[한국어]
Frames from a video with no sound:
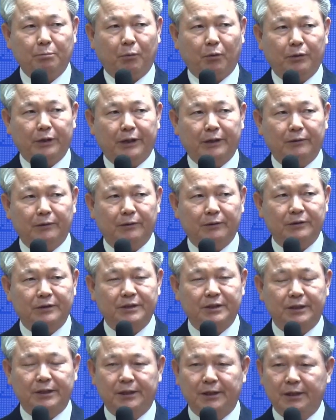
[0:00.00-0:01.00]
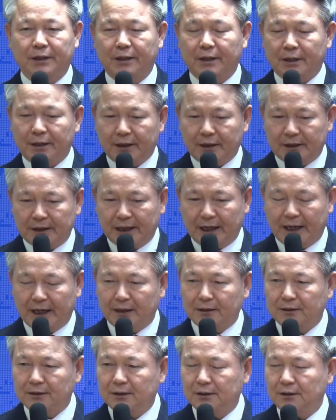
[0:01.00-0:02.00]
보내는 것이
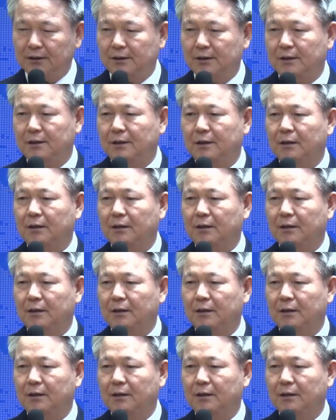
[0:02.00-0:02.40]
양을